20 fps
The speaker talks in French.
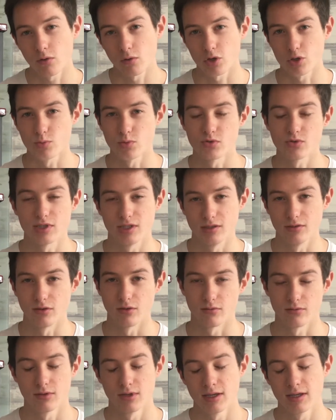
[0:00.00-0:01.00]
je me suis dit
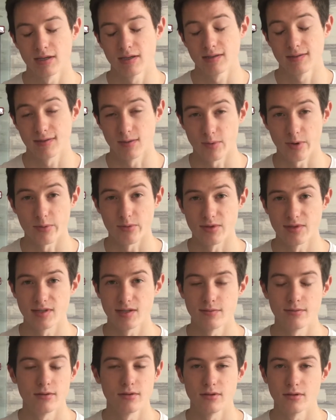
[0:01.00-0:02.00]
non, c'est pas
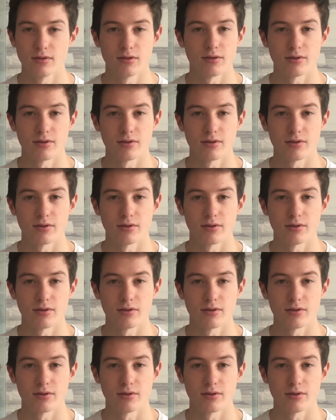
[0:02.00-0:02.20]
possible,